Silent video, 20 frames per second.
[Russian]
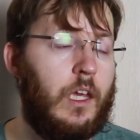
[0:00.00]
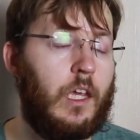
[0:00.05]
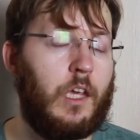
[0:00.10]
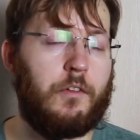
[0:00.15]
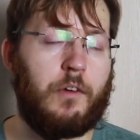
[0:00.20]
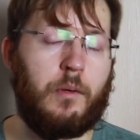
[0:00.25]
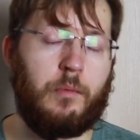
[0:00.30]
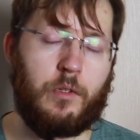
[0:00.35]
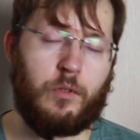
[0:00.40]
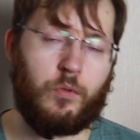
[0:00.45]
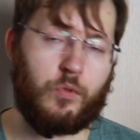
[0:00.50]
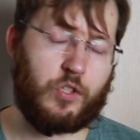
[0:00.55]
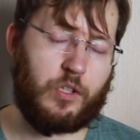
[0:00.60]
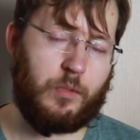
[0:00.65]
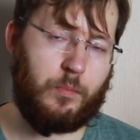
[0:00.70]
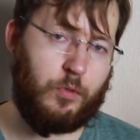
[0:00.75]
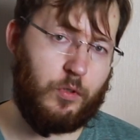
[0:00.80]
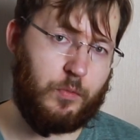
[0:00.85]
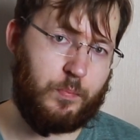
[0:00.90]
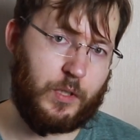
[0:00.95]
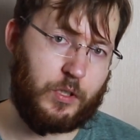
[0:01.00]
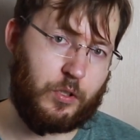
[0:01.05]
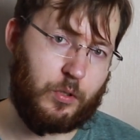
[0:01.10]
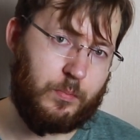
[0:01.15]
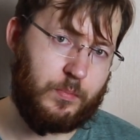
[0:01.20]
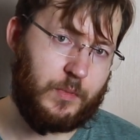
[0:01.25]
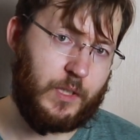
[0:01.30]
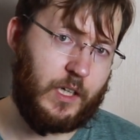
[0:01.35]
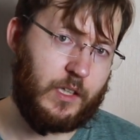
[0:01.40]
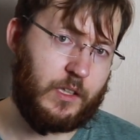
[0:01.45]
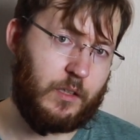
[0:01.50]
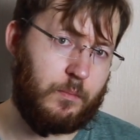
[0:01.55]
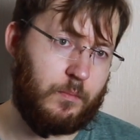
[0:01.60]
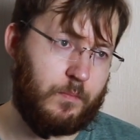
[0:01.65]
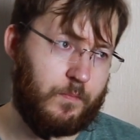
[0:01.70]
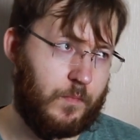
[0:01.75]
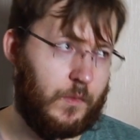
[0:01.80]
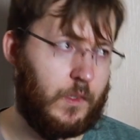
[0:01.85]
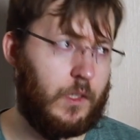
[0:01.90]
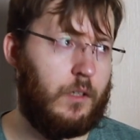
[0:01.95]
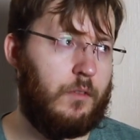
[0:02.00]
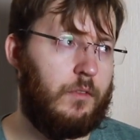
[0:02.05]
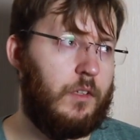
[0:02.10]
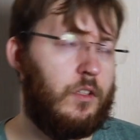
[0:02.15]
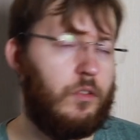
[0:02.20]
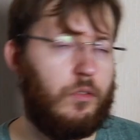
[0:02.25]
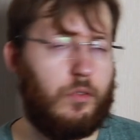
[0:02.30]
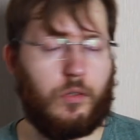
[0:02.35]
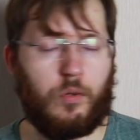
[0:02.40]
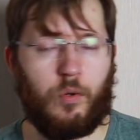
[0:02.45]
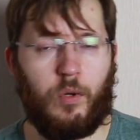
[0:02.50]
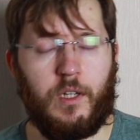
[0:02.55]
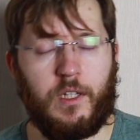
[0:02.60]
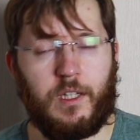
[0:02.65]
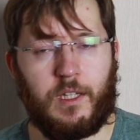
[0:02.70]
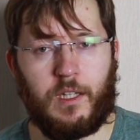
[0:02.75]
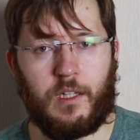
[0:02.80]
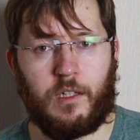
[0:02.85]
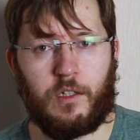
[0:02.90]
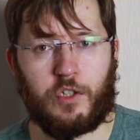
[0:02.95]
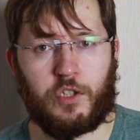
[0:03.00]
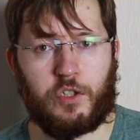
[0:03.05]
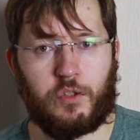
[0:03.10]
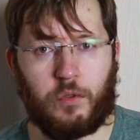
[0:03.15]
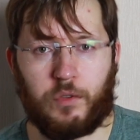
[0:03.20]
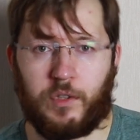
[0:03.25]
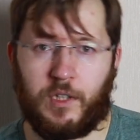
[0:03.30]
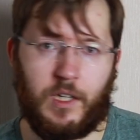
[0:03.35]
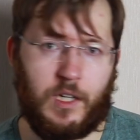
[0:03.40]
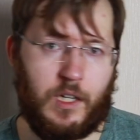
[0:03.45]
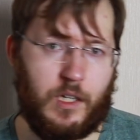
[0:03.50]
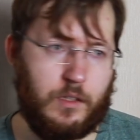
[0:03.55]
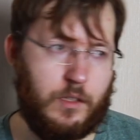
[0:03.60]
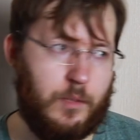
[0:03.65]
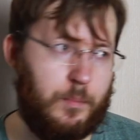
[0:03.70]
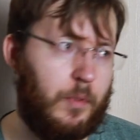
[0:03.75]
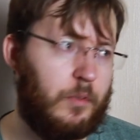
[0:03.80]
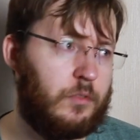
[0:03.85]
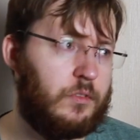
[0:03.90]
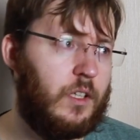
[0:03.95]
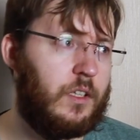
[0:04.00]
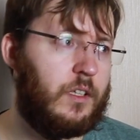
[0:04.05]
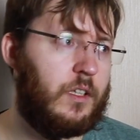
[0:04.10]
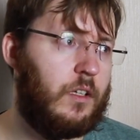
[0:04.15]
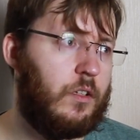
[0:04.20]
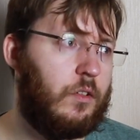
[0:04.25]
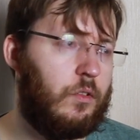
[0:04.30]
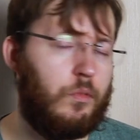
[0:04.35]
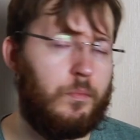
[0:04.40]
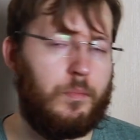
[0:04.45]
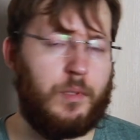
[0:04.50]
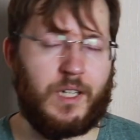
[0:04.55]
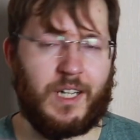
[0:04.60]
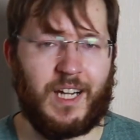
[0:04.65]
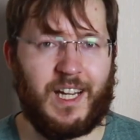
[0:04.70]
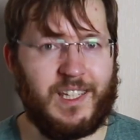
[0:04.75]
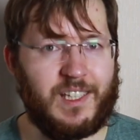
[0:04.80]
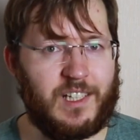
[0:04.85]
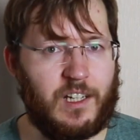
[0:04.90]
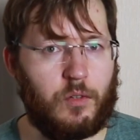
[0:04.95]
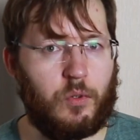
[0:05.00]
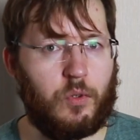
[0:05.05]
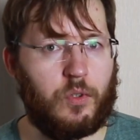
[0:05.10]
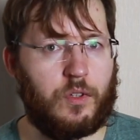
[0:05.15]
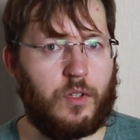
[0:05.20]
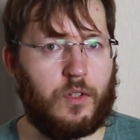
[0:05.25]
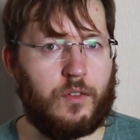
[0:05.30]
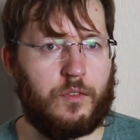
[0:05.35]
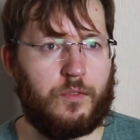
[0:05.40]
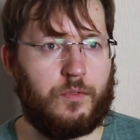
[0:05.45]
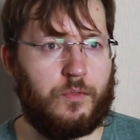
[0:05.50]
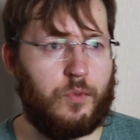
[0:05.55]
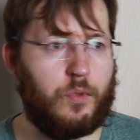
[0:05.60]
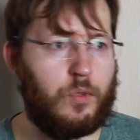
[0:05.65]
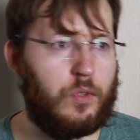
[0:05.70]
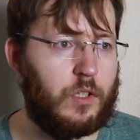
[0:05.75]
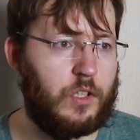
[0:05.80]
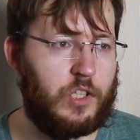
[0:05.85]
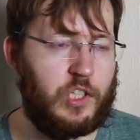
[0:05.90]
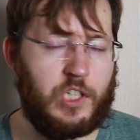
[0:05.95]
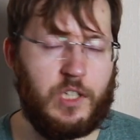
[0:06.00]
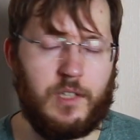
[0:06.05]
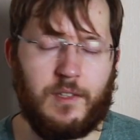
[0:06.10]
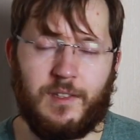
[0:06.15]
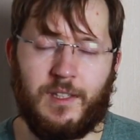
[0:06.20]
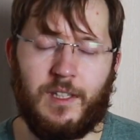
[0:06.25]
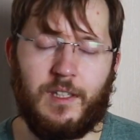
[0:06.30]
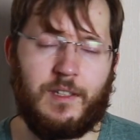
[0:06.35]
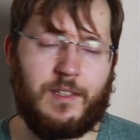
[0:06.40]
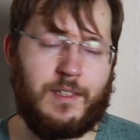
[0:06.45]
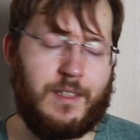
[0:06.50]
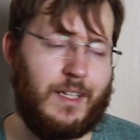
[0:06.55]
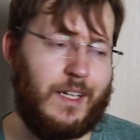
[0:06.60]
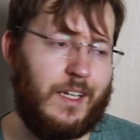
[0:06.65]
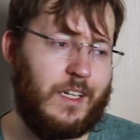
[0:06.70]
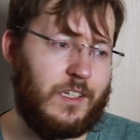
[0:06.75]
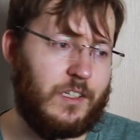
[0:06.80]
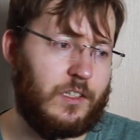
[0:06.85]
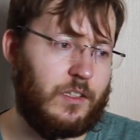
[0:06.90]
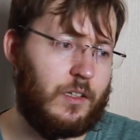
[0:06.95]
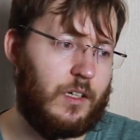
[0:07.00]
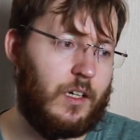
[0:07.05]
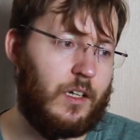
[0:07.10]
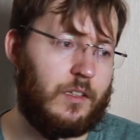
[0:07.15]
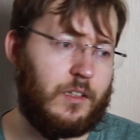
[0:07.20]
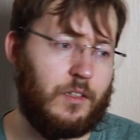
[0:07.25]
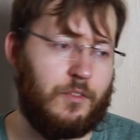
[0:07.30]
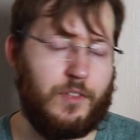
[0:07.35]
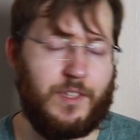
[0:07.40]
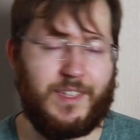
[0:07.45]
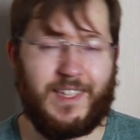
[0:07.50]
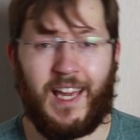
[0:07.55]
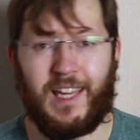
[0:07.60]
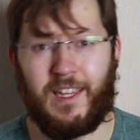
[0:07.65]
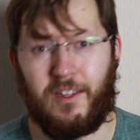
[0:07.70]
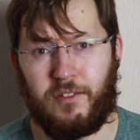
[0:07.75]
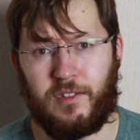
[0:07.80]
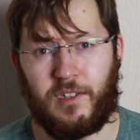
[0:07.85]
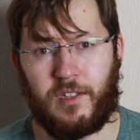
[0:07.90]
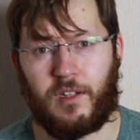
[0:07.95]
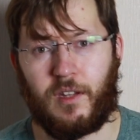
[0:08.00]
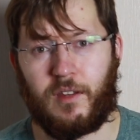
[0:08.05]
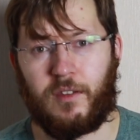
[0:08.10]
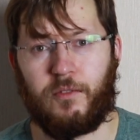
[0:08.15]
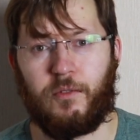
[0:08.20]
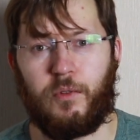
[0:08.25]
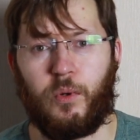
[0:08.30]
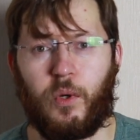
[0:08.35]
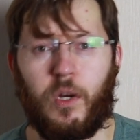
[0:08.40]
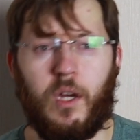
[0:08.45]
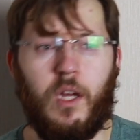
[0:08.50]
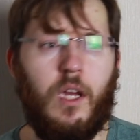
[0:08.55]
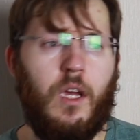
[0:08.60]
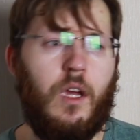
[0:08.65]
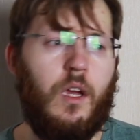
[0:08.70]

И вам не нужно будет потом на этом э, видеоролике ролике что-то дополнительно убирать, какой-то звук очистить или как-то вытягивать этот звук.